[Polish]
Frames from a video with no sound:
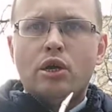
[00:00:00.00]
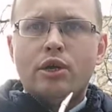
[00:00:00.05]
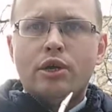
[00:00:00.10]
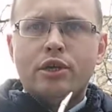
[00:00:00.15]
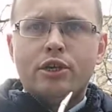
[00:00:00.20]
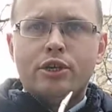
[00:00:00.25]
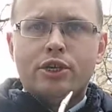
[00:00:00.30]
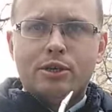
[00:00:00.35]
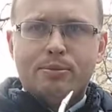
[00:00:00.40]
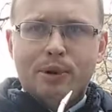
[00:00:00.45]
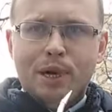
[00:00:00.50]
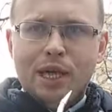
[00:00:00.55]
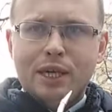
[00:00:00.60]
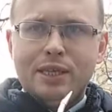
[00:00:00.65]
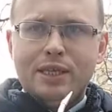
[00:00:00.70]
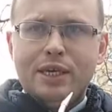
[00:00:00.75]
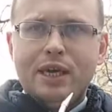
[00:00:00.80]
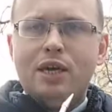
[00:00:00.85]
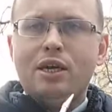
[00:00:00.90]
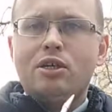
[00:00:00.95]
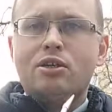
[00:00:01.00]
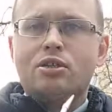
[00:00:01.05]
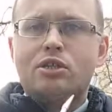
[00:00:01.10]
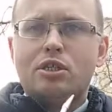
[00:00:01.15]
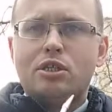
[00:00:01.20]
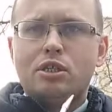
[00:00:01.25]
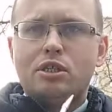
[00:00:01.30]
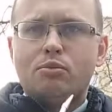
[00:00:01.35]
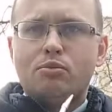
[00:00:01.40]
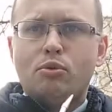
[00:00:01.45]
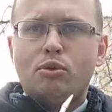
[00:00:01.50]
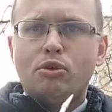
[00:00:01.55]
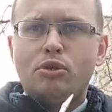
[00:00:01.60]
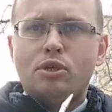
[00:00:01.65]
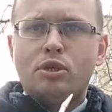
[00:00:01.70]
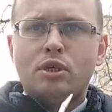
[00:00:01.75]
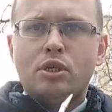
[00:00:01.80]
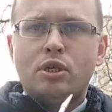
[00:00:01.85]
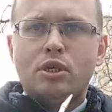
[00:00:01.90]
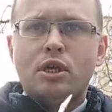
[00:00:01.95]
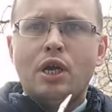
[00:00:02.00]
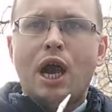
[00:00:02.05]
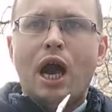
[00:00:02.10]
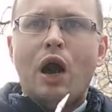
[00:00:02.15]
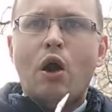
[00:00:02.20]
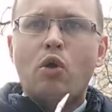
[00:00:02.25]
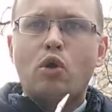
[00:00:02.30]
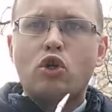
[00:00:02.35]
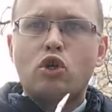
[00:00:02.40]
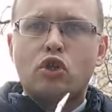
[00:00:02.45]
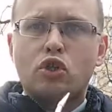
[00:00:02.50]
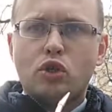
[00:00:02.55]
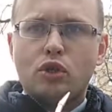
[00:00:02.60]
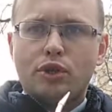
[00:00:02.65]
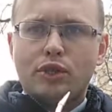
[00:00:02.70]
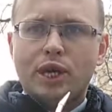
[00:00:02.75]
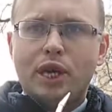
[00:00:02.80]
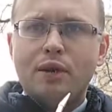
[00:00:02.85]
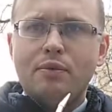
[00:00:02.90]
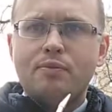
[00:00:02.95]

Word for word: Żymajtia, czyli Żmudź, Augsztota